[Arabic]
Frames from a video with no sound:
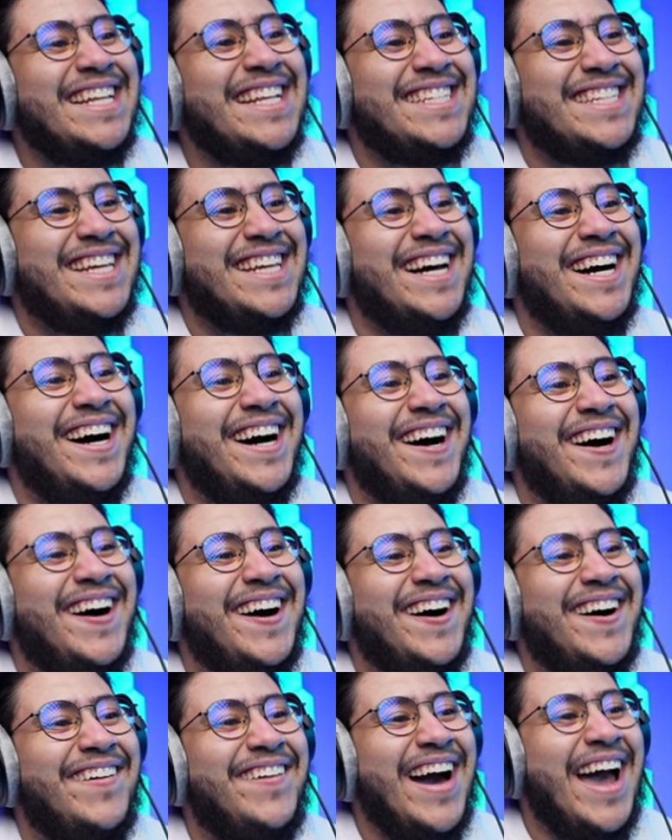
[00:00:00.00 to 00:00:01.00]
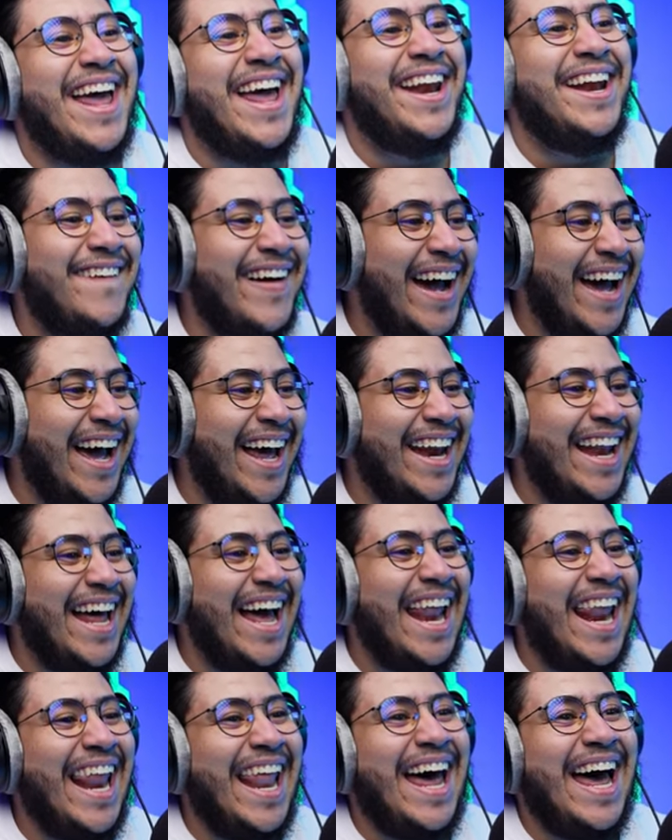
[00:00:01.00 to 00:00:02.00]
ليتس جو وين وين
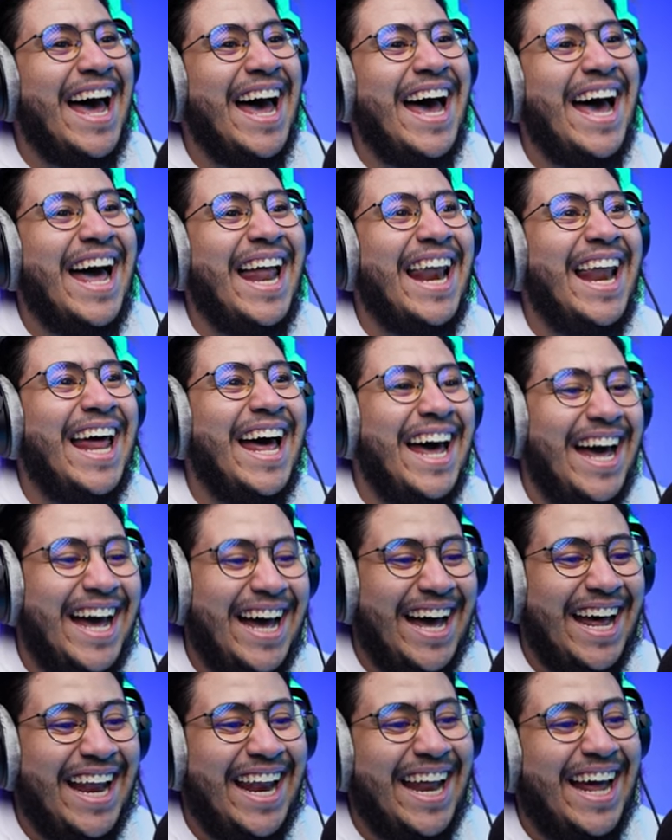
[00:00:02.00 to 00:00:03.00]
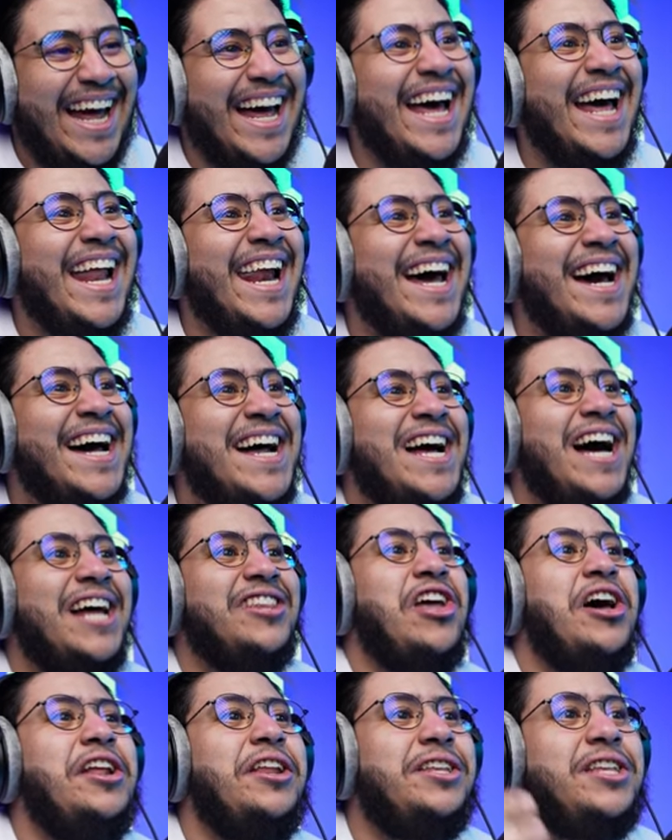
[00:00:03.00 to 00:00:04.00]
هلا هلا هلا هلا
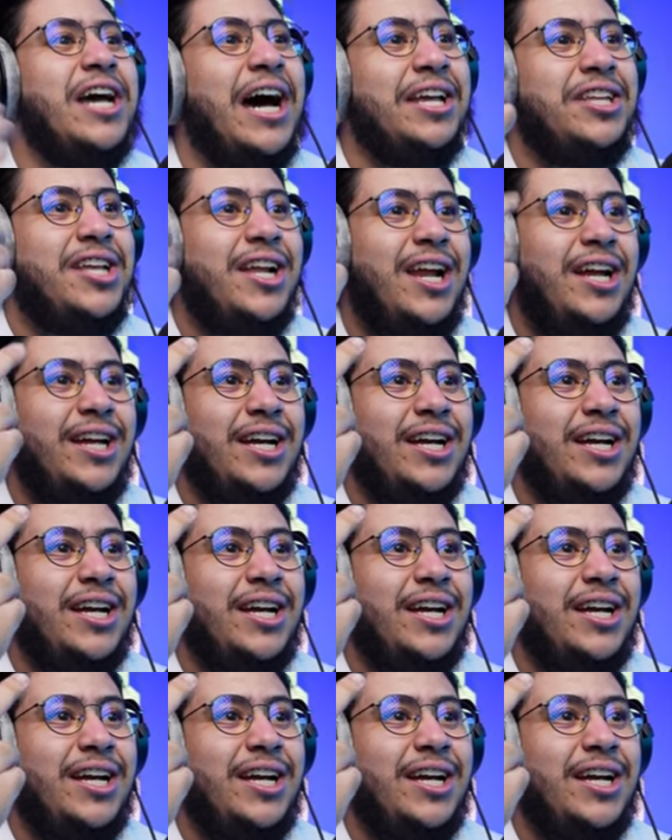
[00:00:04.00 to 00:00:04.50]
اعطاني تايتل يا